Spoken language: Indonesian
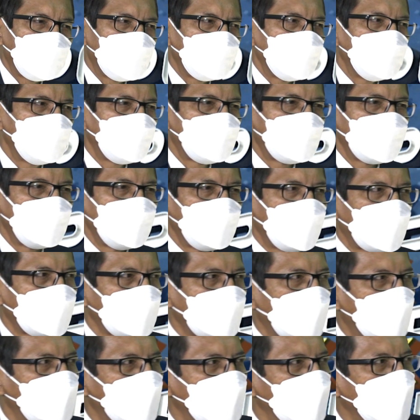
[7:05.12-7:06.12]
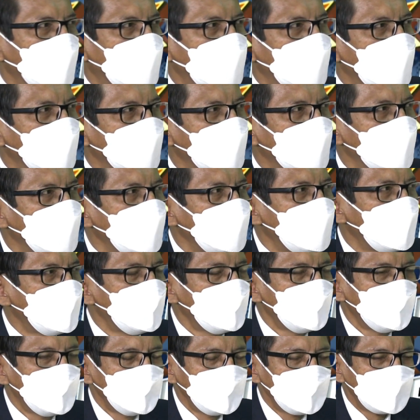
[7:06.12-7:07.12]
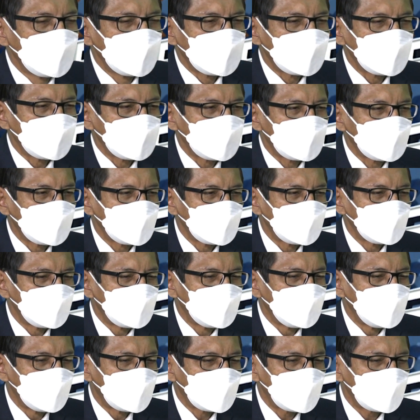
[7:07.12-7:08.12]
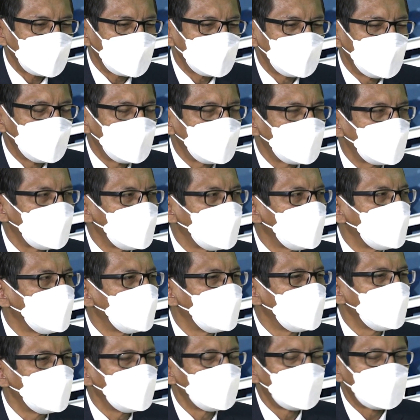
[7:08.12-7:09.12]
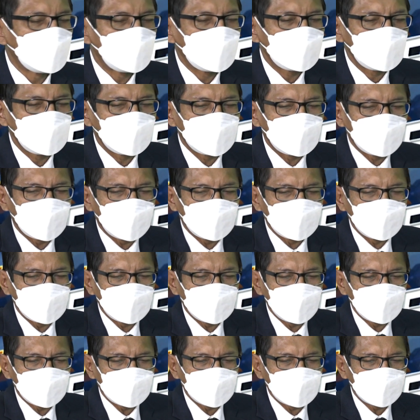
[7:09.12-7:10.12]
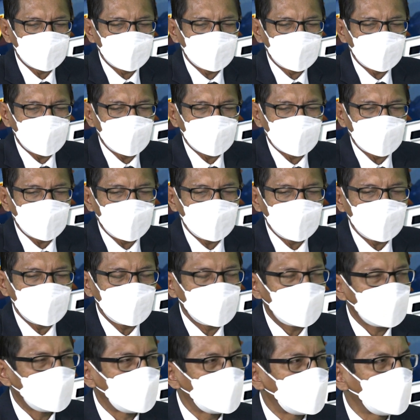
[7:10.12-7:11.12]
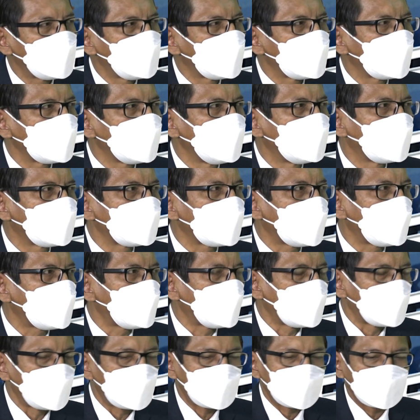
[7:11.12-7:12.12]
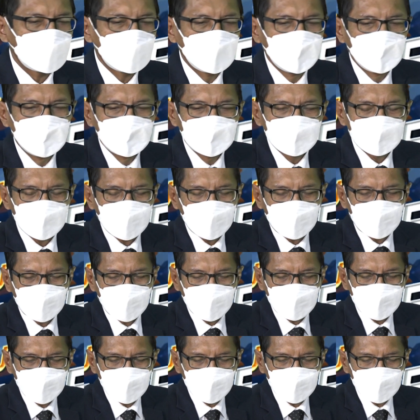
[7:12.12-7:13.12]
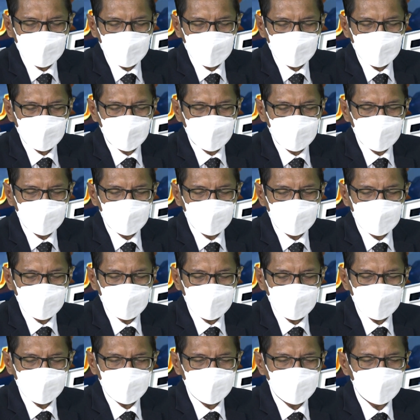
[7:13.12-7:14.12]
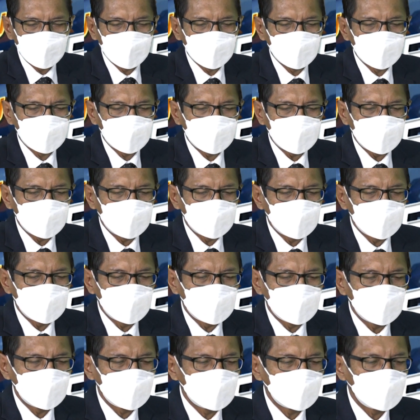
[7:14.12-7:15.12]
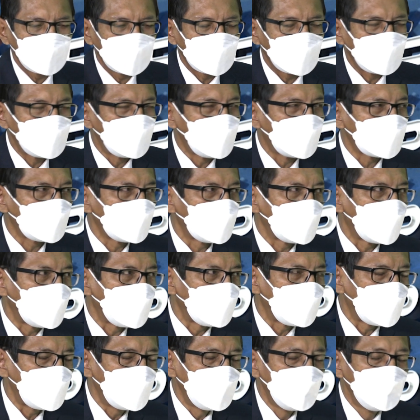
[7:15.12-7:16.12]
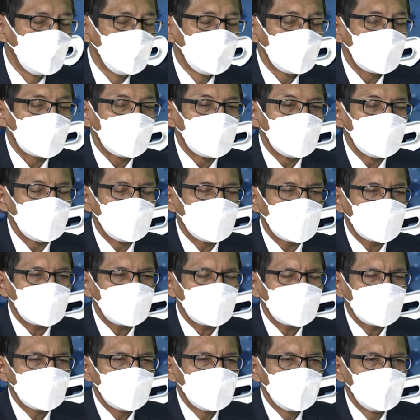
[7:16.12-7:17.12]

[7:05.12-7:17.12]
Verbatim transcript: dan istri yang satunya lagi hmm Eh, dia lebih sering di rumah dan hmm. akhirnya mereka ini nggak pernah bertegur sapa okay. selama ber, ber oh, dalam waktu lama. Hmm. Kemudian